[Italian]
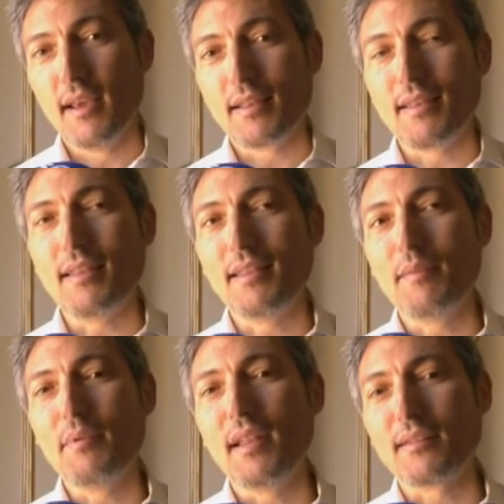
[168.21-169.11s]
di
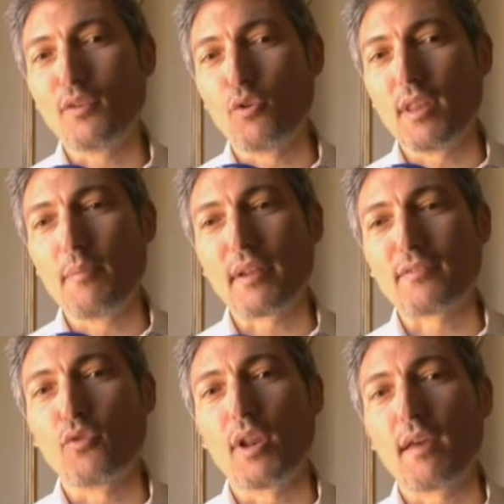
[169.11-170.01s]
intimidazione di
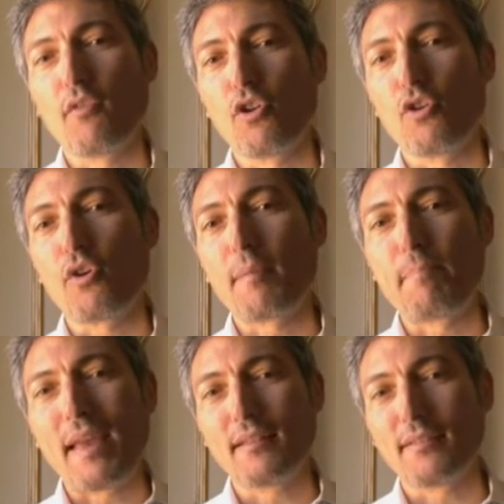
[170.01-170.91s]
persone che vogliono e
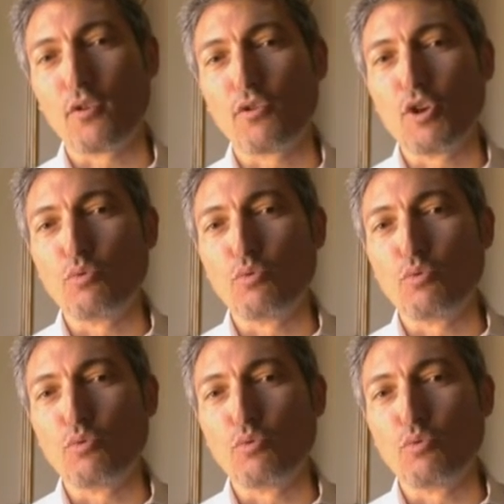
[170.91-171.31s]
pensano di